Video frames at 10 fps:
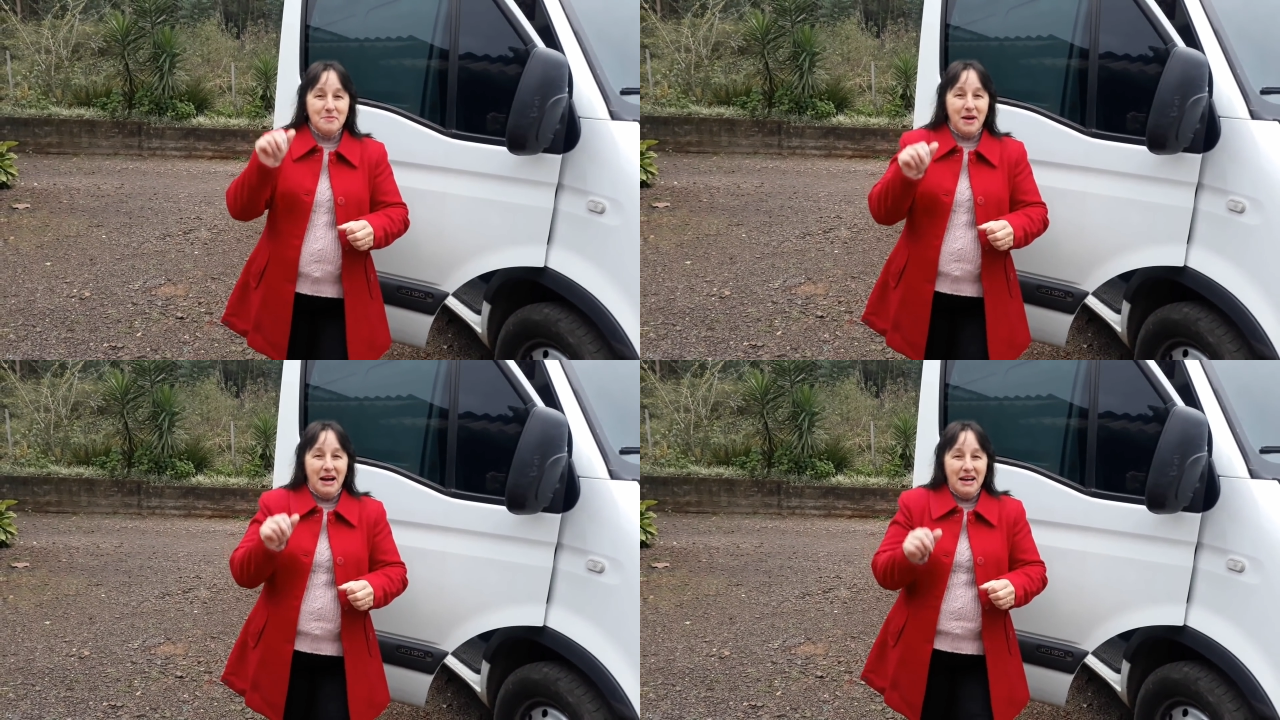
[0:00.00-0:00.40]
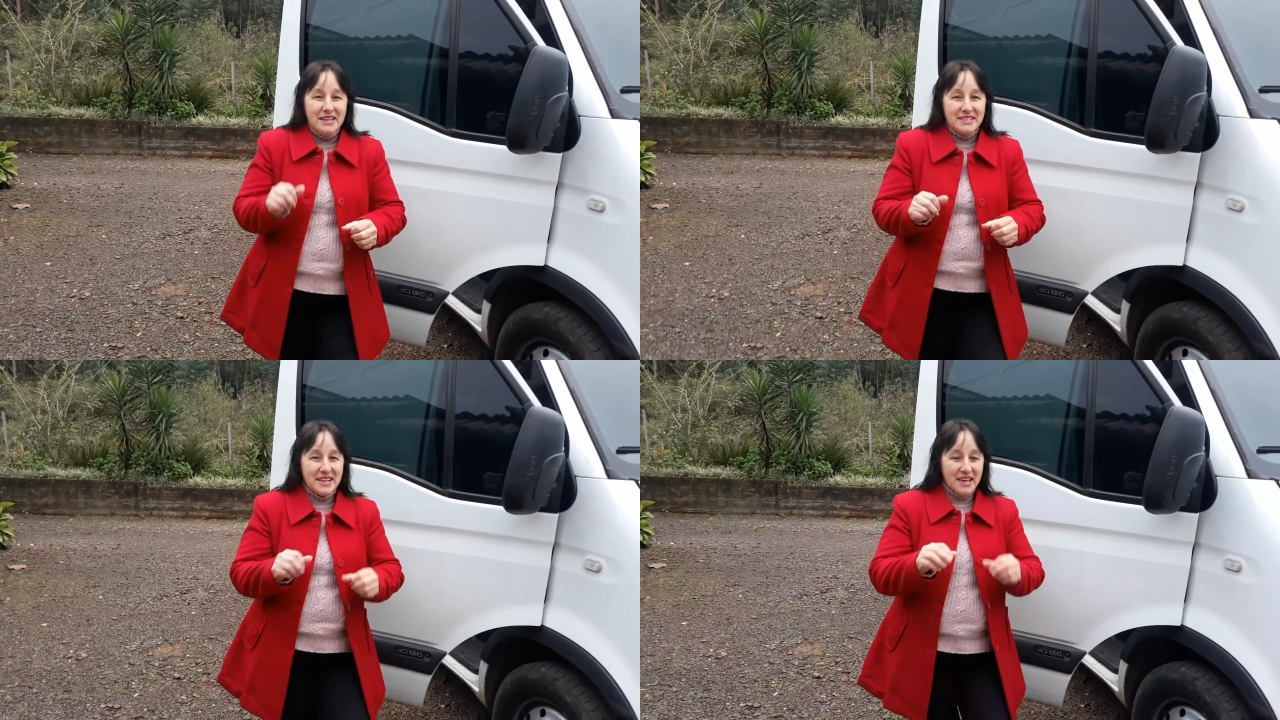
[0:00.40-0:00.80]

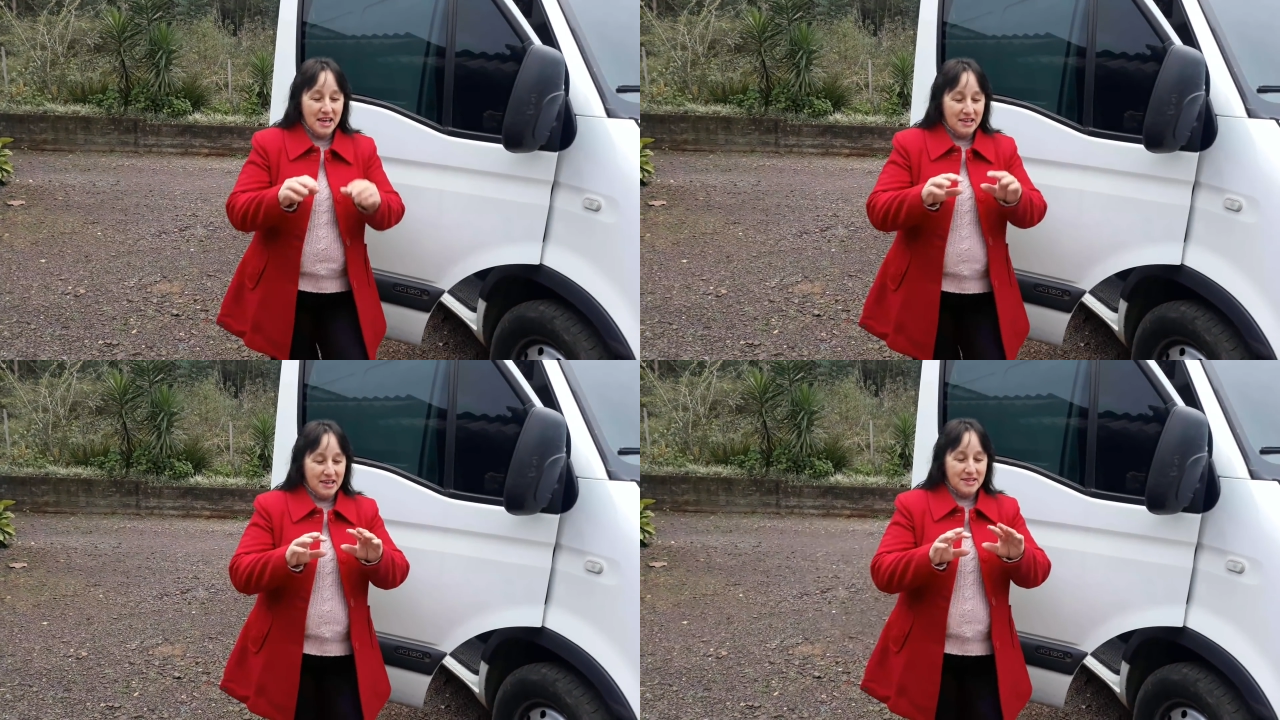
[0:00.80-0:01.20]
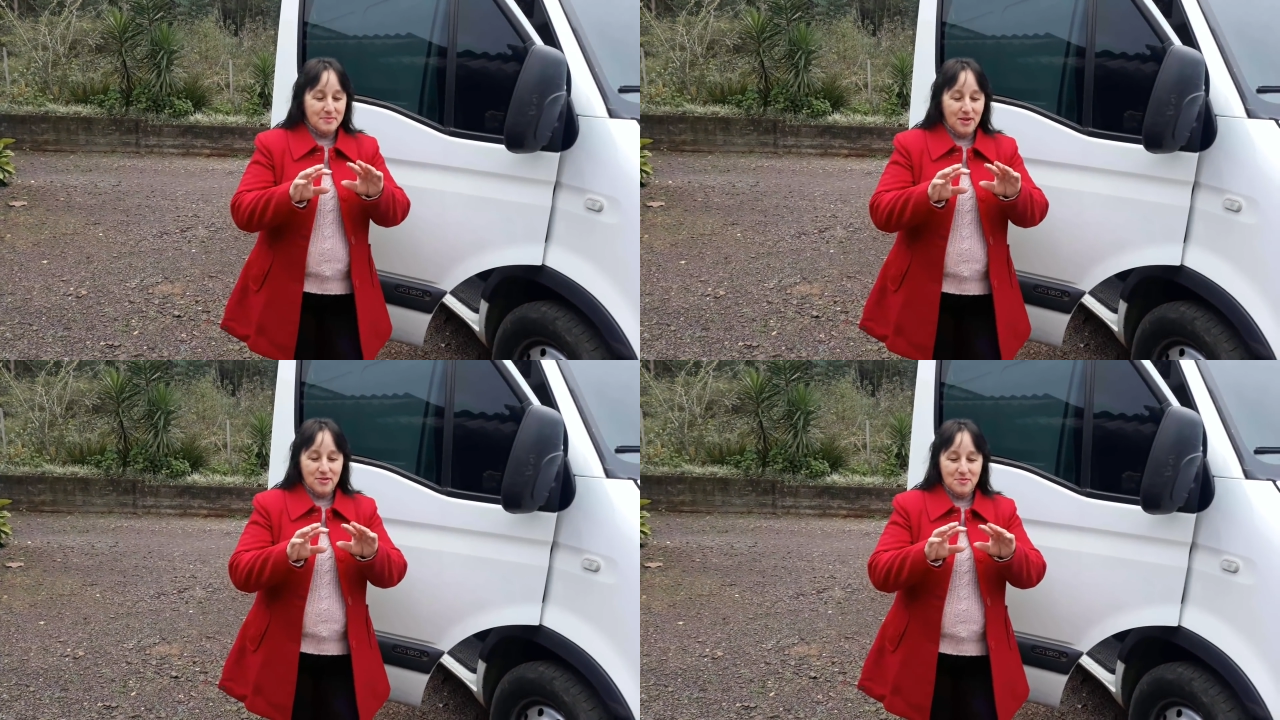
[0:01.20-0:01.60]
mais. E as
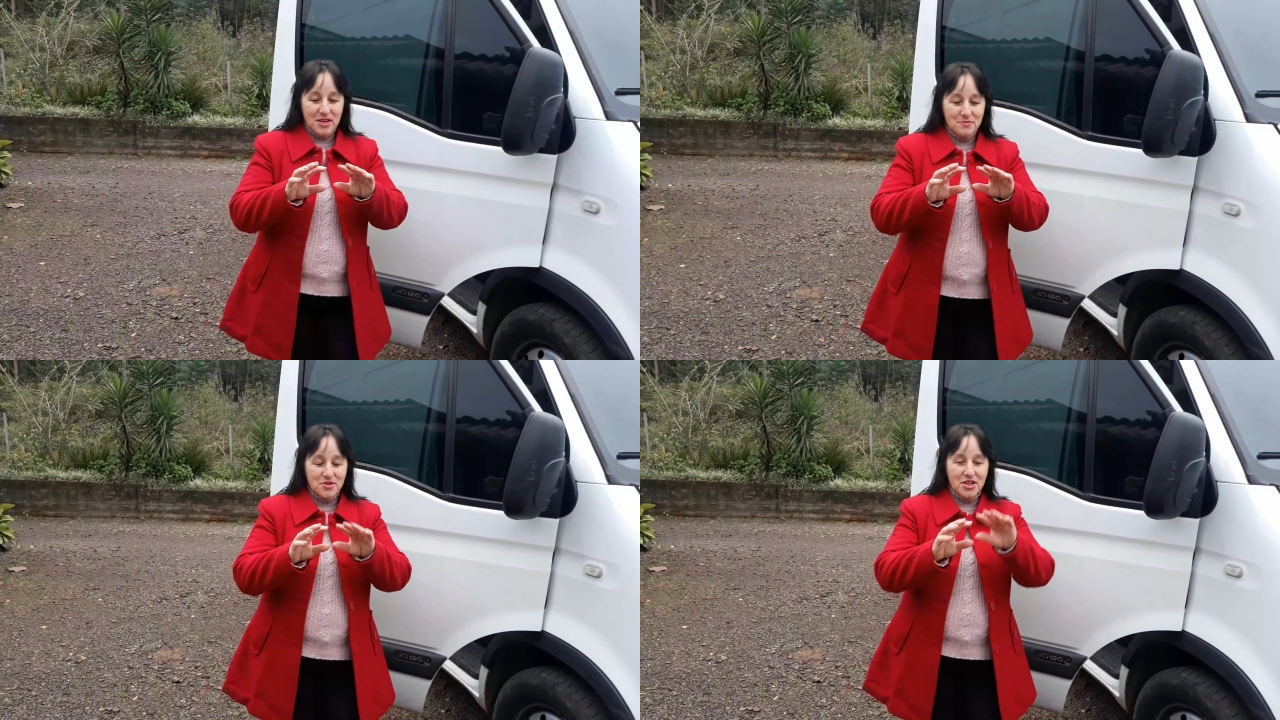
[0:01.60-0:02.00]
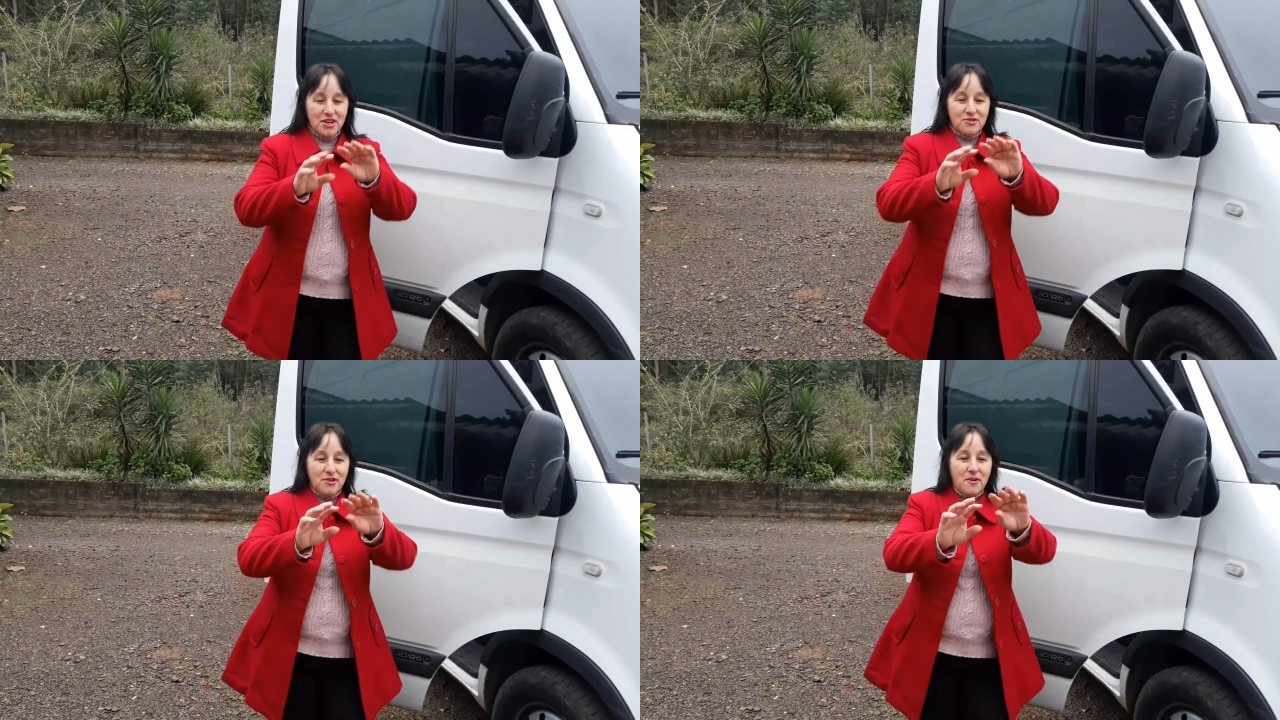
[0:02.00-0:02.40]
mãos do mesmo
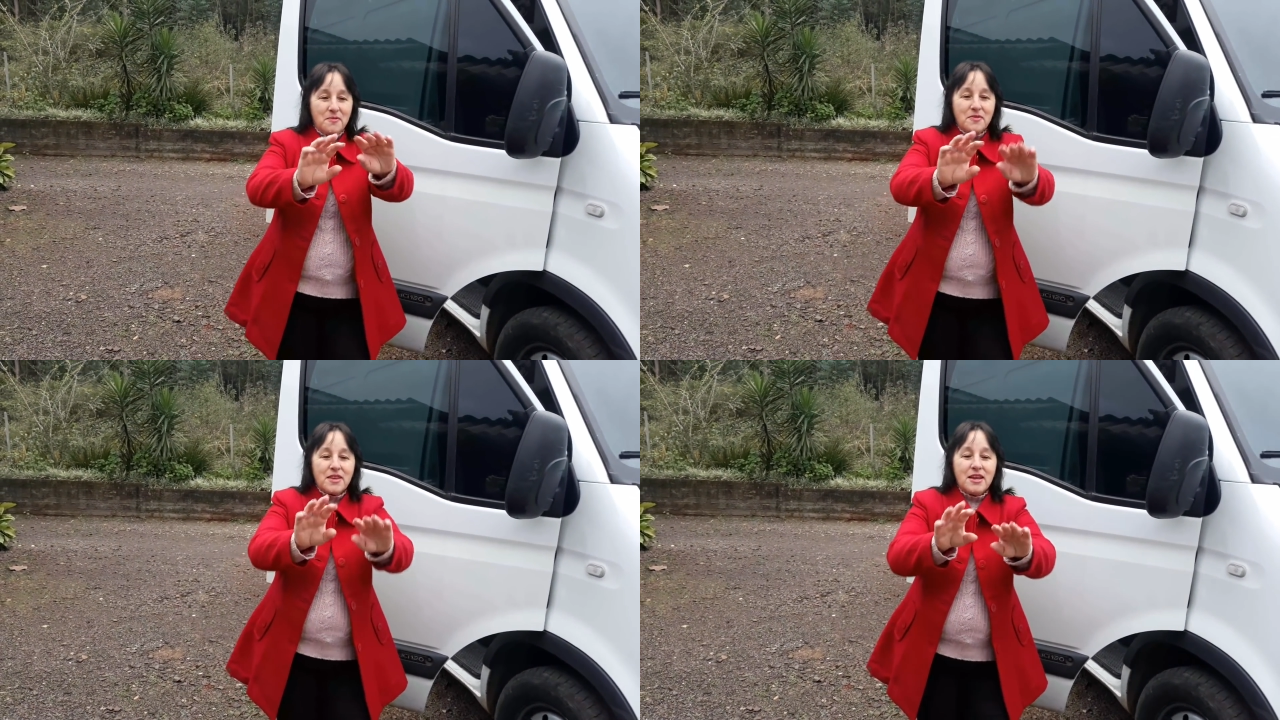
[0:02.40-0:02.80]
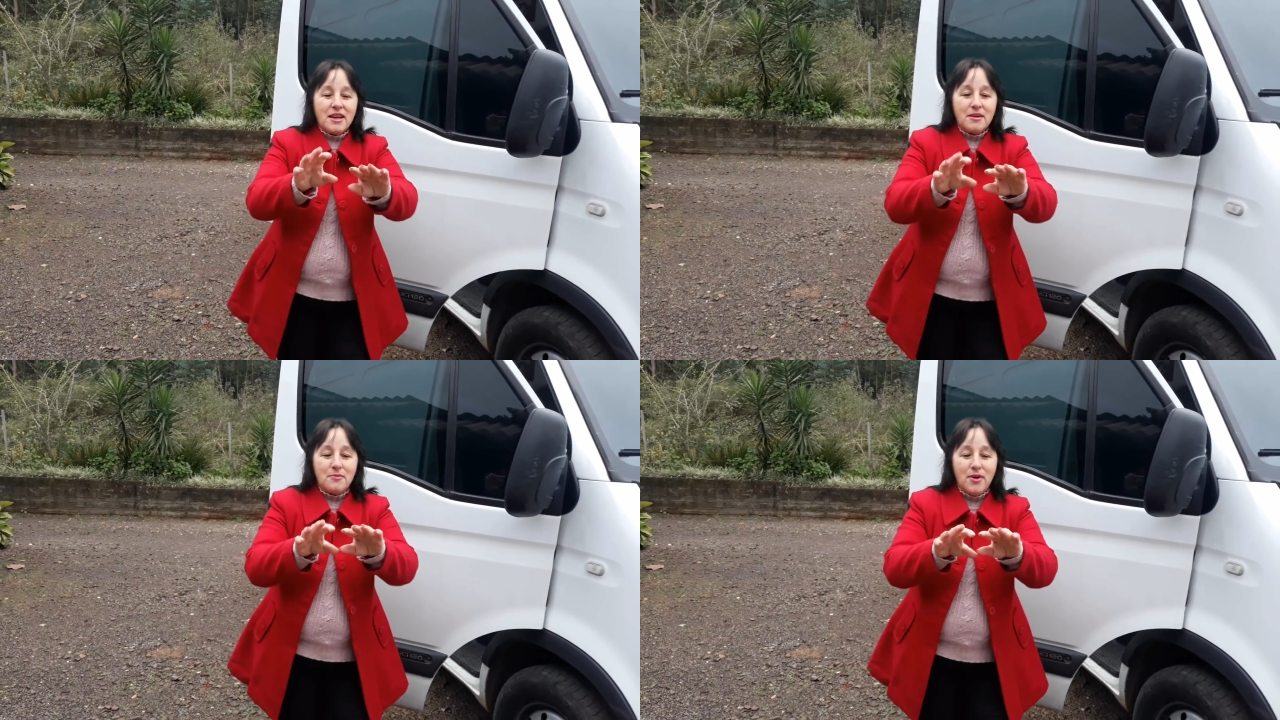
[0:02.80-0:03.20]
jeito, ó.
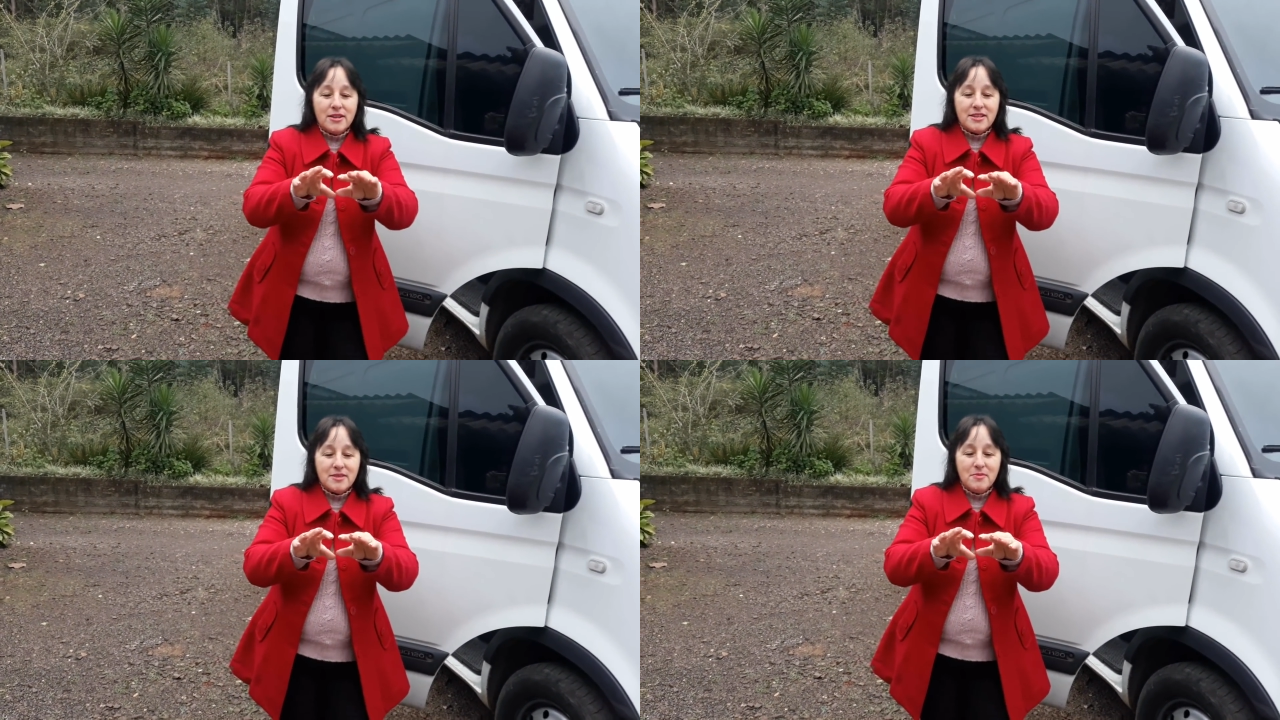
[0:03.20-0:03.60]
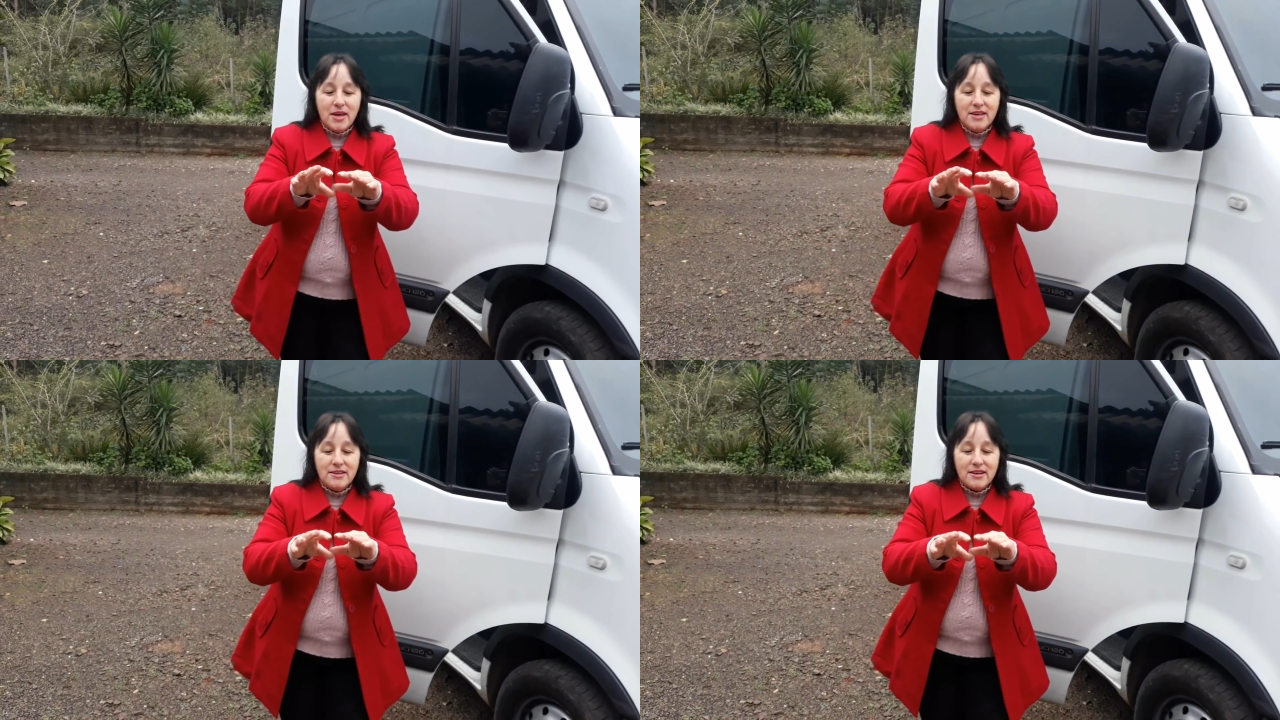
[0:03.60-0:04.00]
Bota também